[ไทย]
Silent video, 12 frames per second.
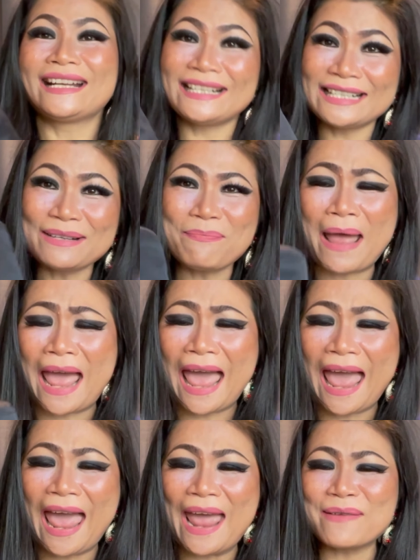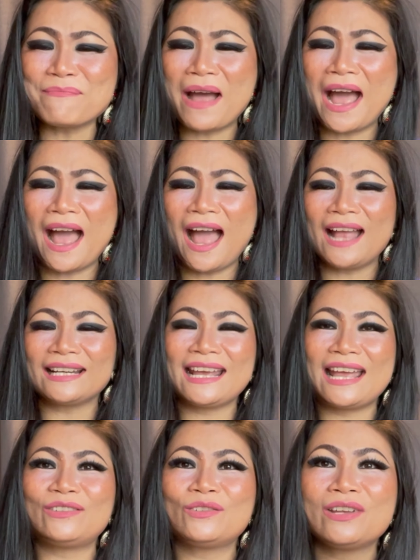คือแพงมาก
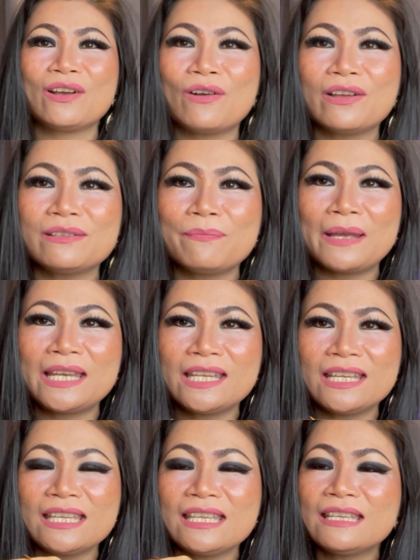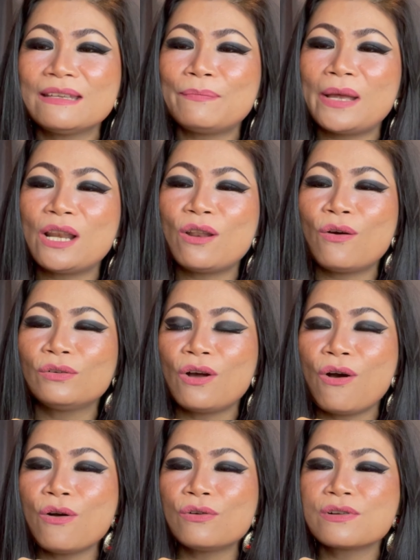นะคะตรงนี้เขาก็จะเป็นนี่ เป็นโล
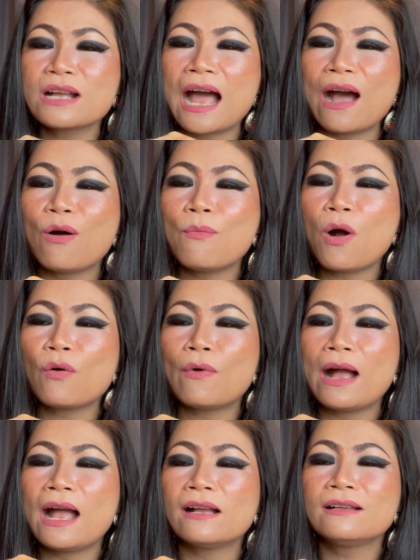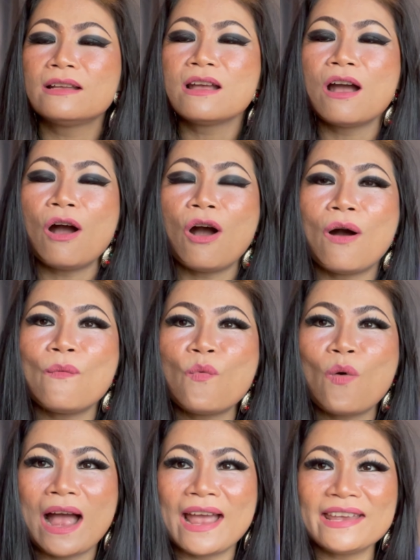โก้ของเขาบอกว่าออฟ
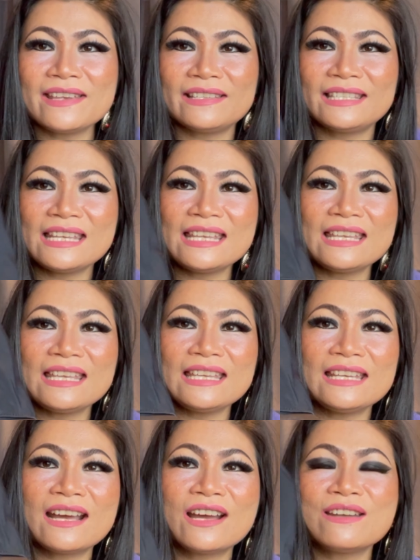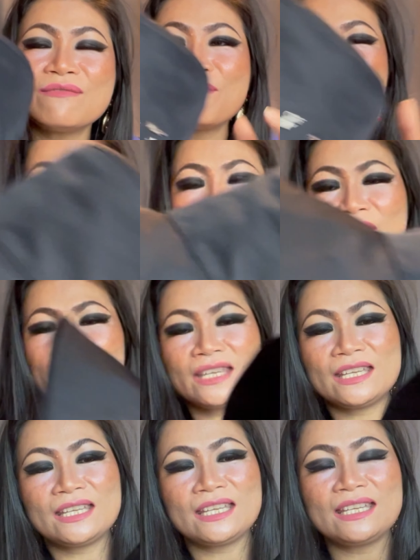ไว์สีเงินแบบ
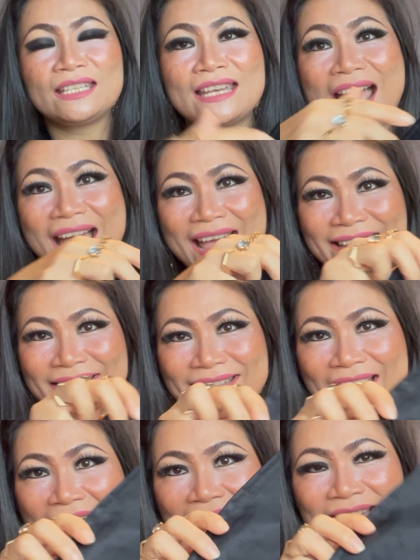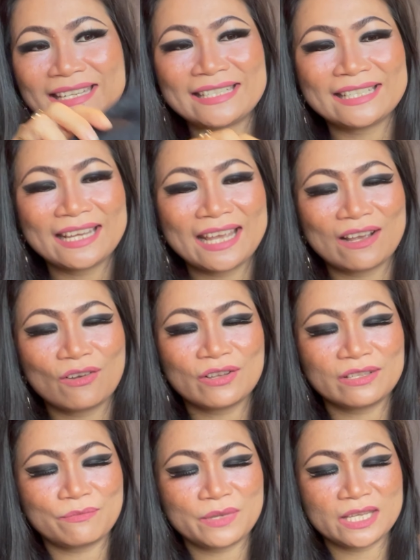นี้ด้านในนะคะ
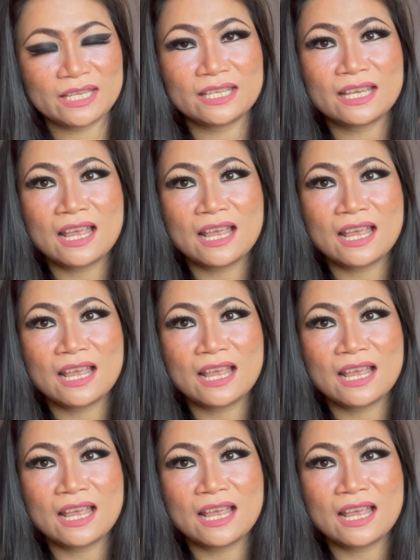ก็จะมี